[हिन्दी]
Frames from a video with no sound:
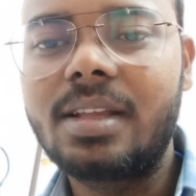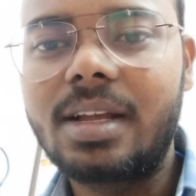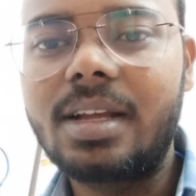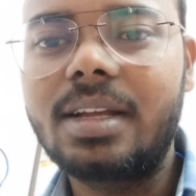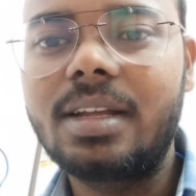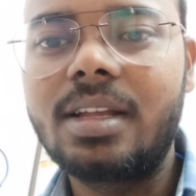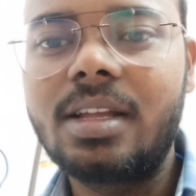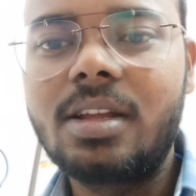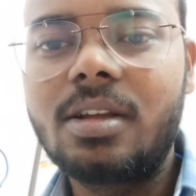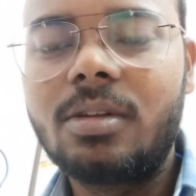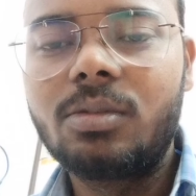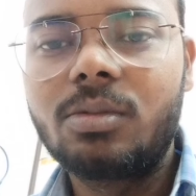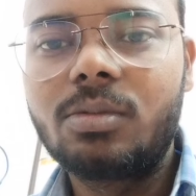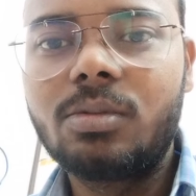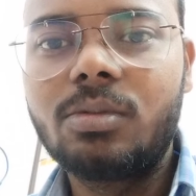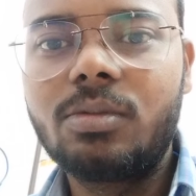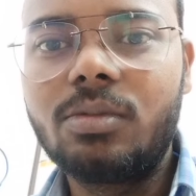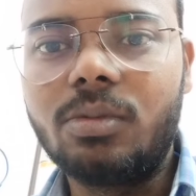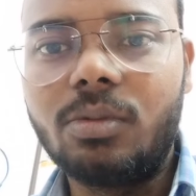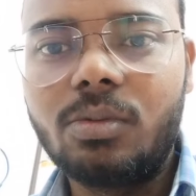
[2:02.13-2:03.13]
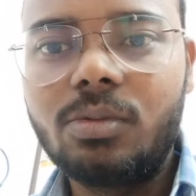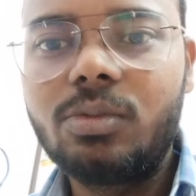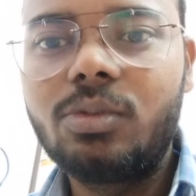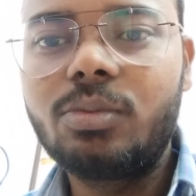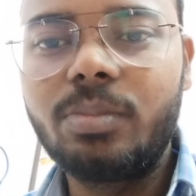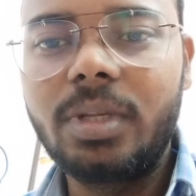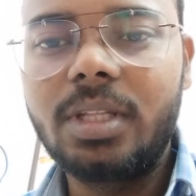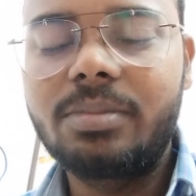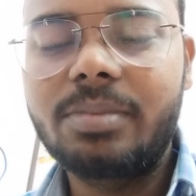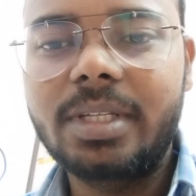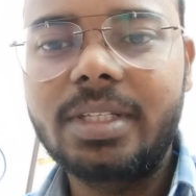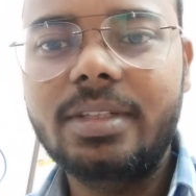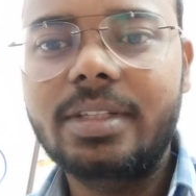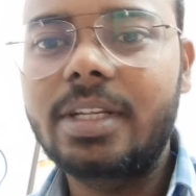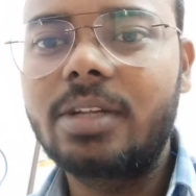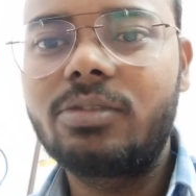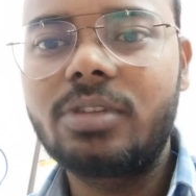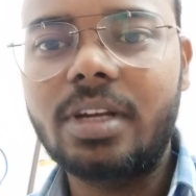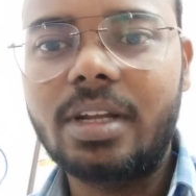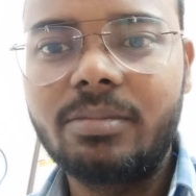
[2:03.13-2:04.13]
हाँ तो वो जो बीस पच्चीस
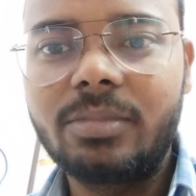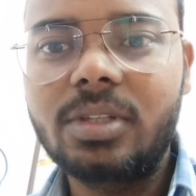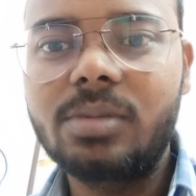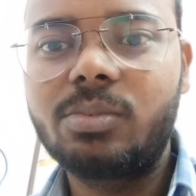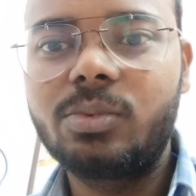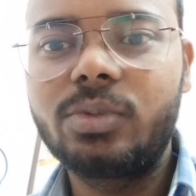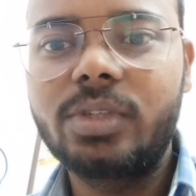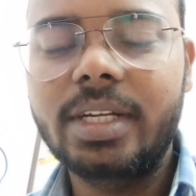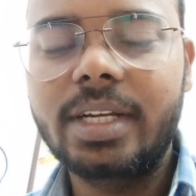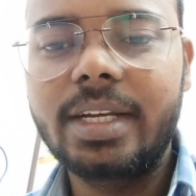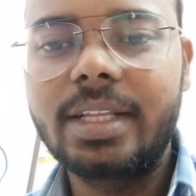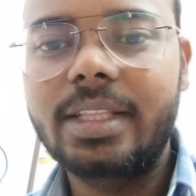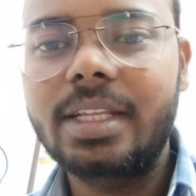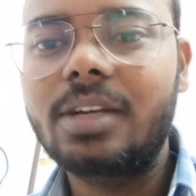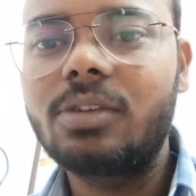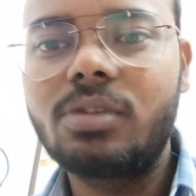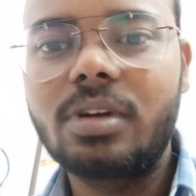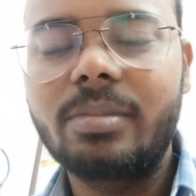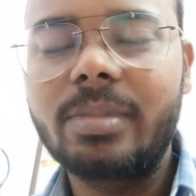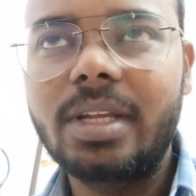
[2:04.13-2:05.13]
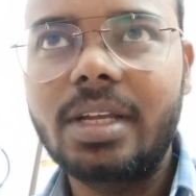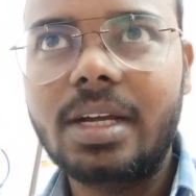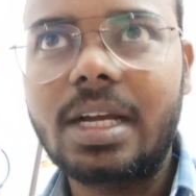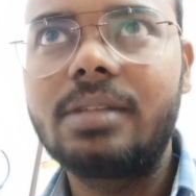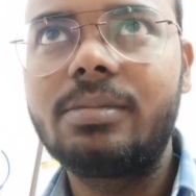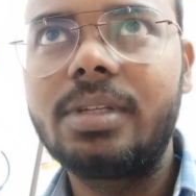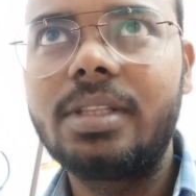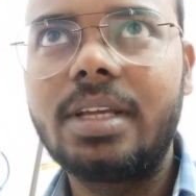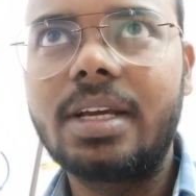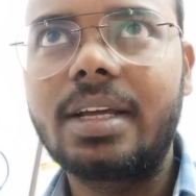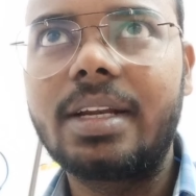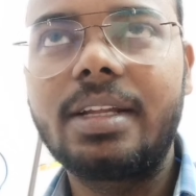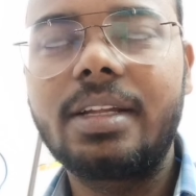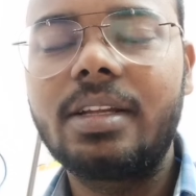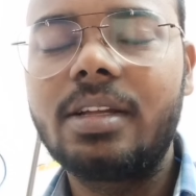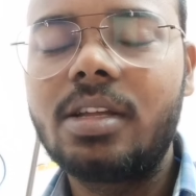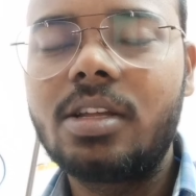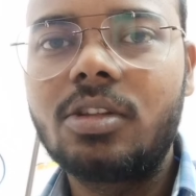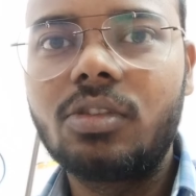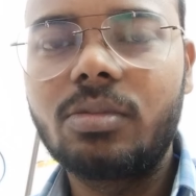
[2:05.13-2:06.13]
क्वेश्चन हमसे पूछे गए थे वो हमें आज भी ध्यान है
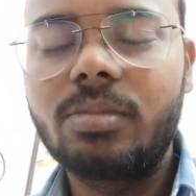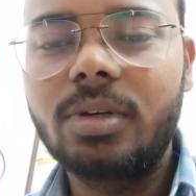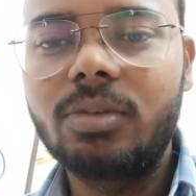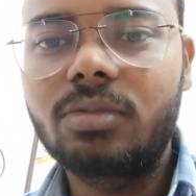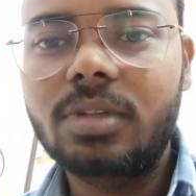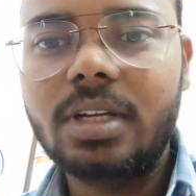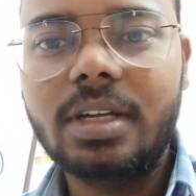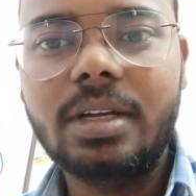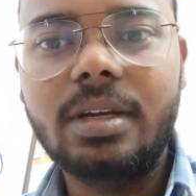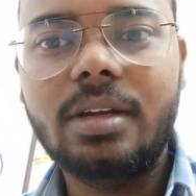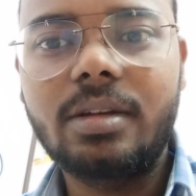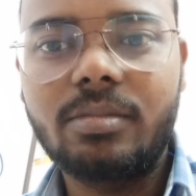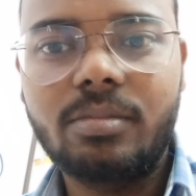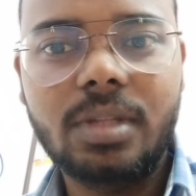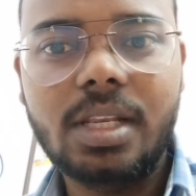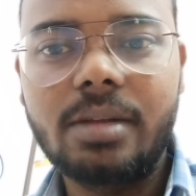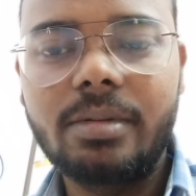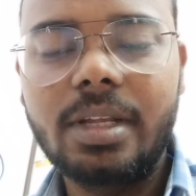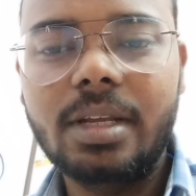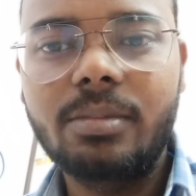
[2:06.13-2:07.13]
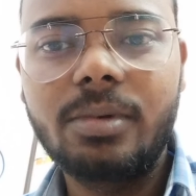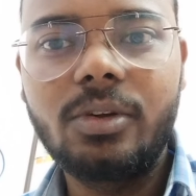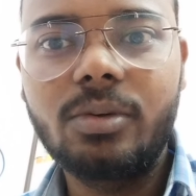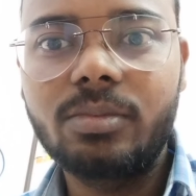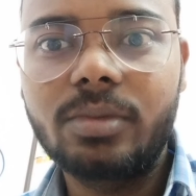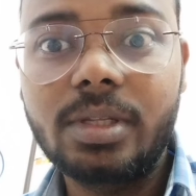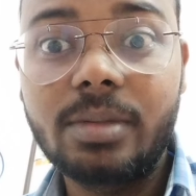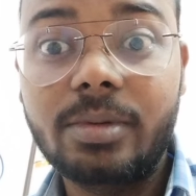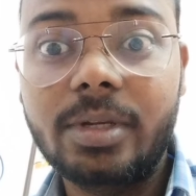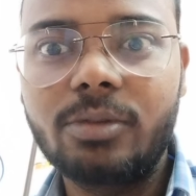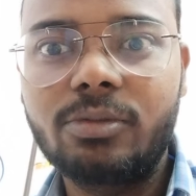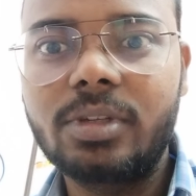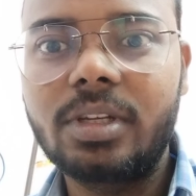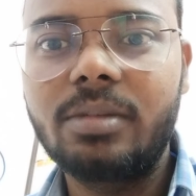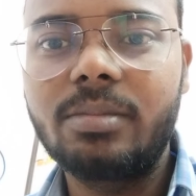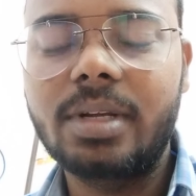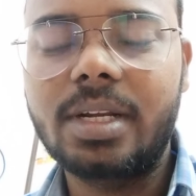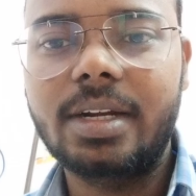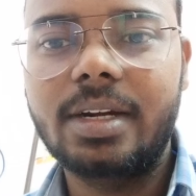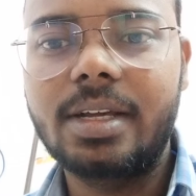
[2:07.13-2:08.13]
तो मैं उसका मतलब एक वीडियो में सिर्फ क्वेश्चन
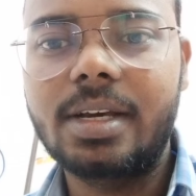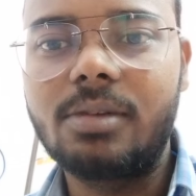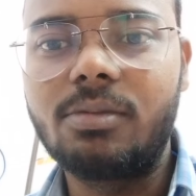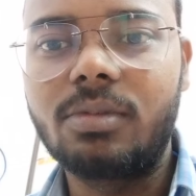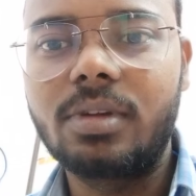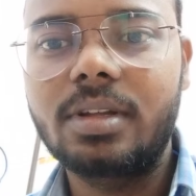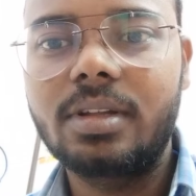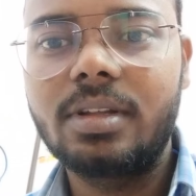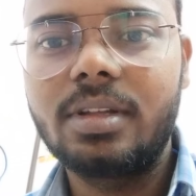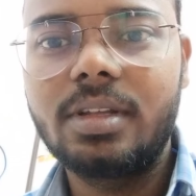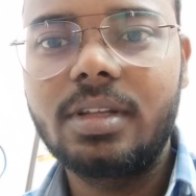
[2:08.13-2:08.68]
ही बना के डालूंगा